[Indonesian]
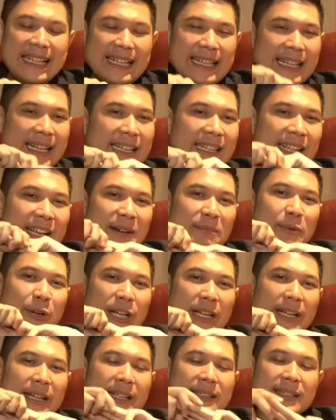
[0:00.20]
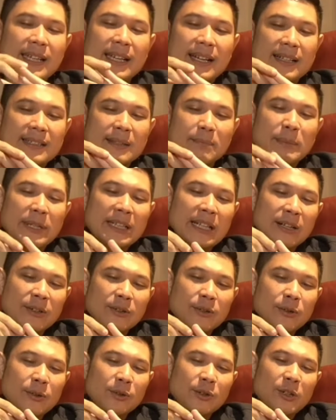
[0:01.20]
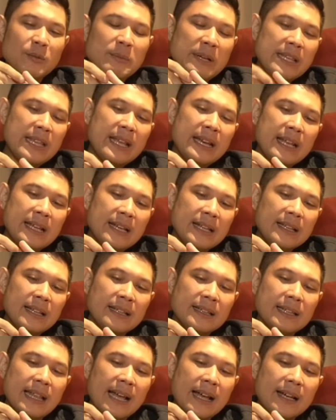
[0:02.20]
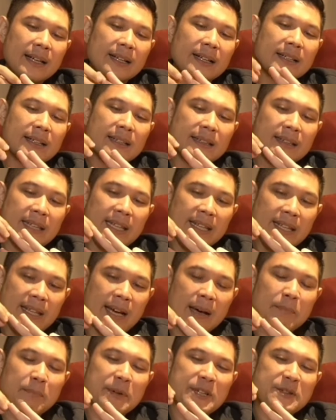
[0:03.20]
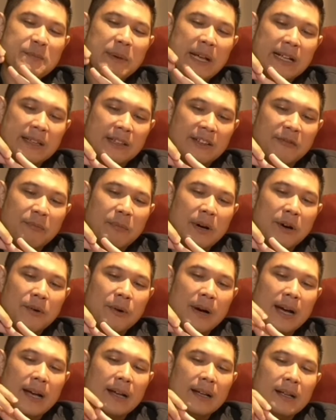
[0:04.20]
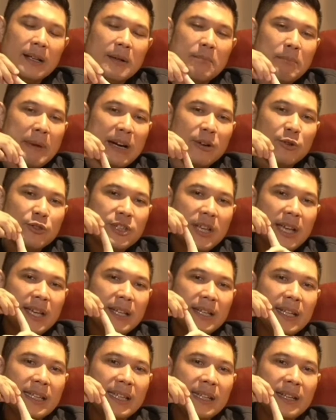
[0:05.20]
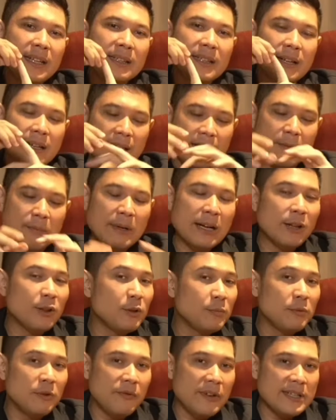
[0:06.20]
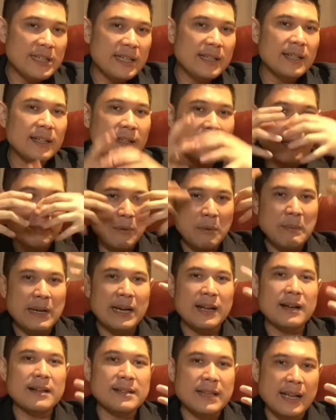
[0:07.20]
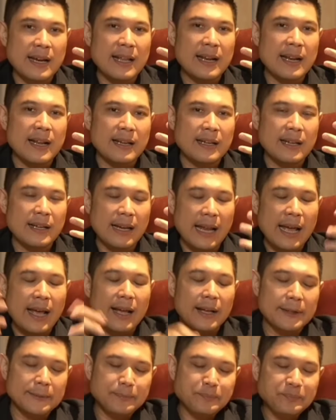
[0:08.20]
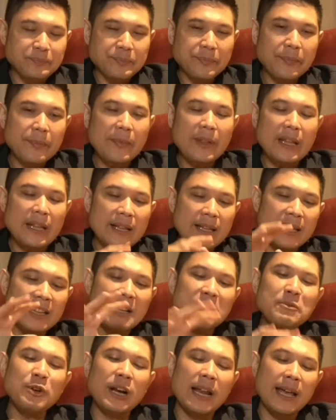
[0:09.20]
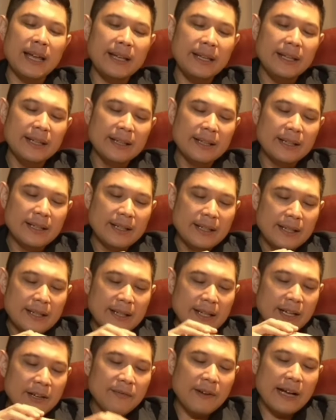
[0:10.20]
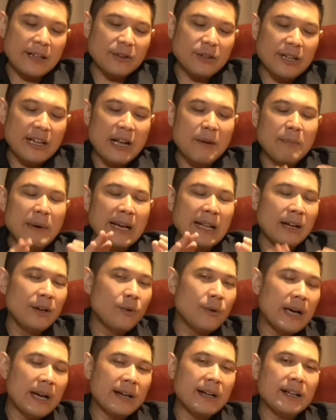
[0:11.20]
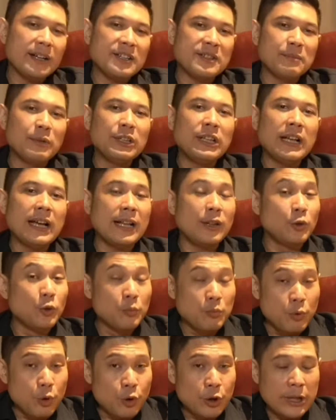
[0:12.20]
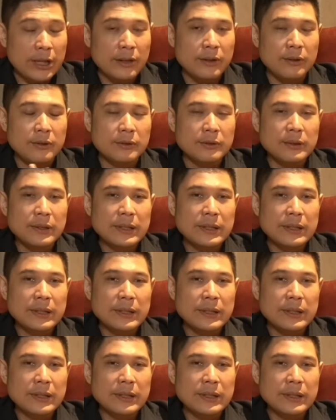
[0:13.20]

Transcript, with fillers: Dari tiga poin ini saya rasa penting dulu untuk menyadari tentang tiga perspektif bahwa manusia ini tidak terletak pada tubuh fisiknya tetapi pada kesadarannya. Nah, kita mulai dari faktor yang paling luar yang disebut dengan tubuh gitu.